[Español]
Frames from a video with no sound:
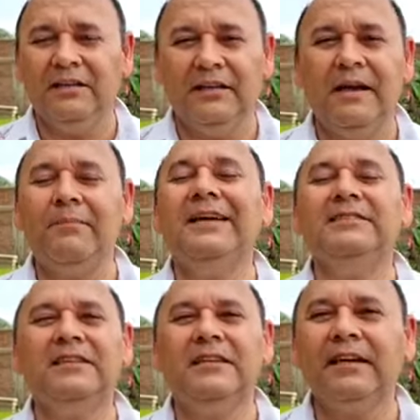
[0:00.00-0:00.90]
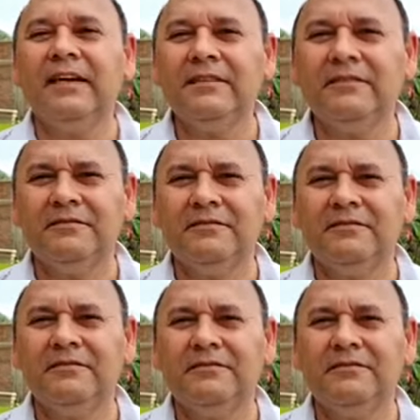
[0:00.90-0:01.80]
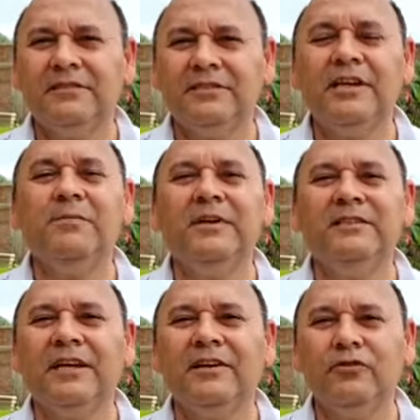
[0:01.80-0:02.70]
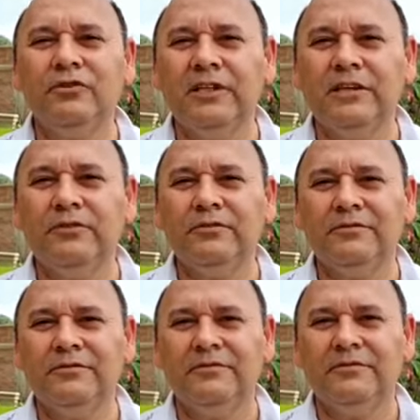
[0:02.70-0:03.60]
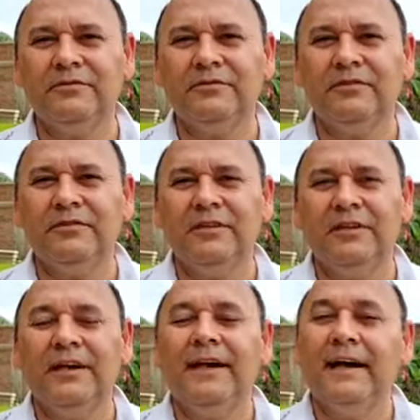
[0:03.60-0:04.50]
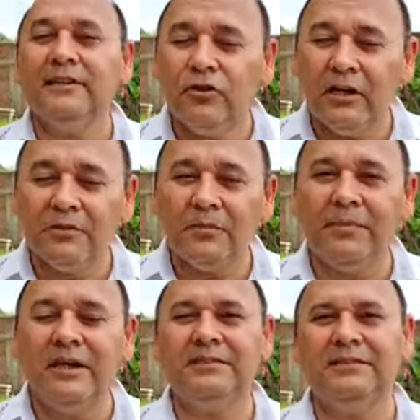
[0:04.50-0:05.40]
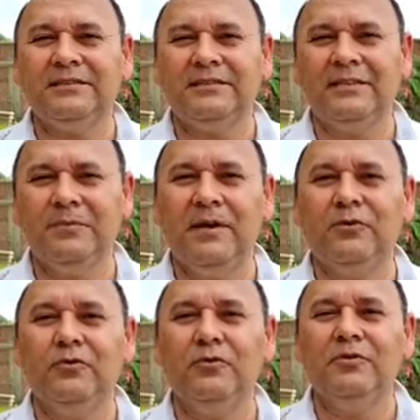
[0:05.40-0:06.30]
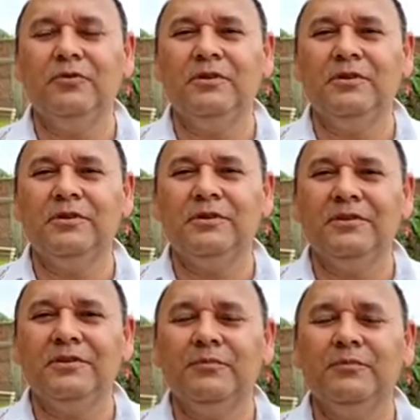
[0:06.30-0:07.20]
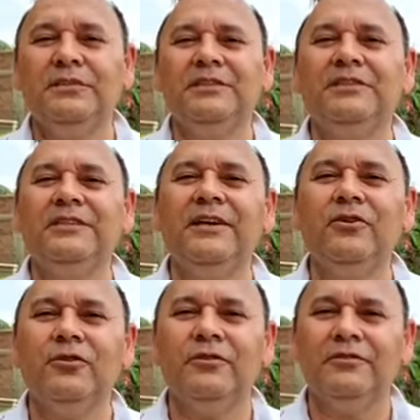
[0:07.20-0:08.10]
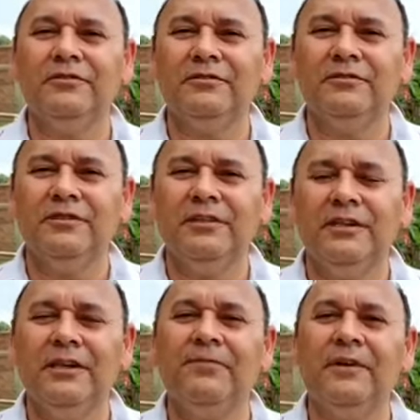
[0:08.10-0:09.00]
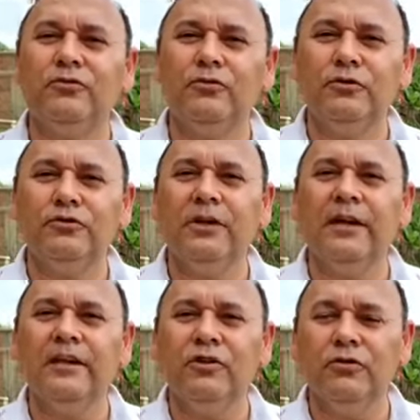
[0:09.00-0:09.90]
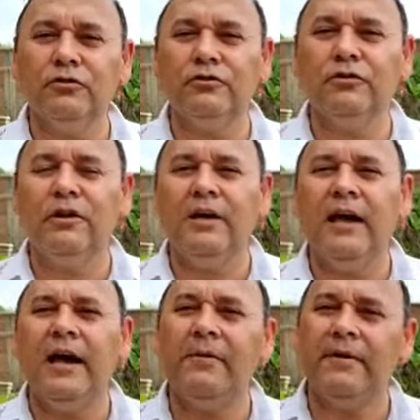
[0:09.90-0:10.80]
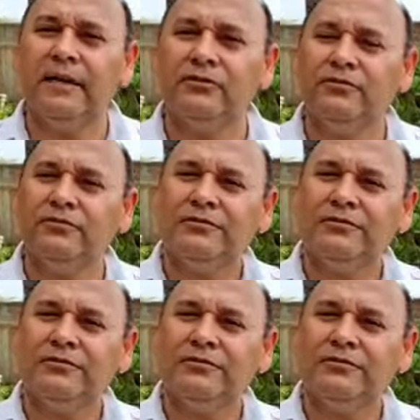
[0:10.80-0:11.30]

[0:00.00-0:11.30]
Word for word: Jamás te dejan, siempre están contigo. A todas las mamás de Pánuco, mi sincero y afectuoso y cariñoso abrazo.